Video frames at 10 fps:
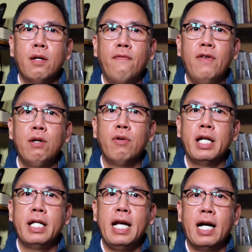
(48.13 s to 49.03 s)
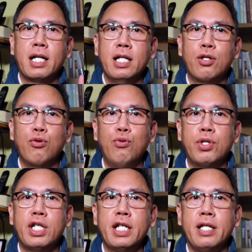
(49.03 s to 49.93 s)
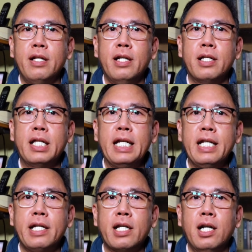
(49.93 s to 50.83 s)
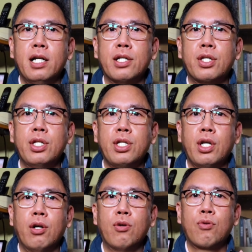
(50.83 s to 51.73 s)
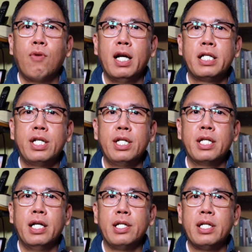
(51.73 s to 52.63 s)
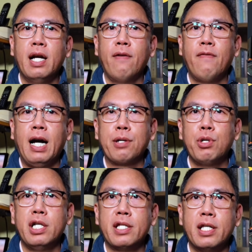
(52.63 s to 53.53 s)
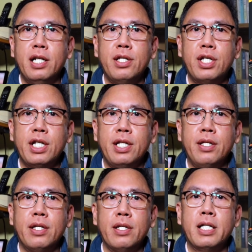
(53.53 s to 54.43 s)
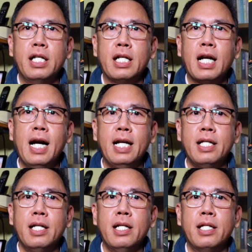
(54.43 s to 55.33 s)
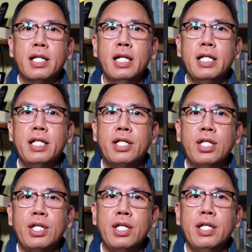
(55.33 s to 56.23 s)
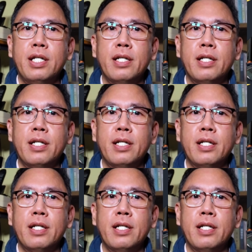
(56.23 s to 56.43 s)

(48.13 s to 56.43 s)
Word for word: 分为两个途径，第一个是由关系人向法院申请，请看这一集；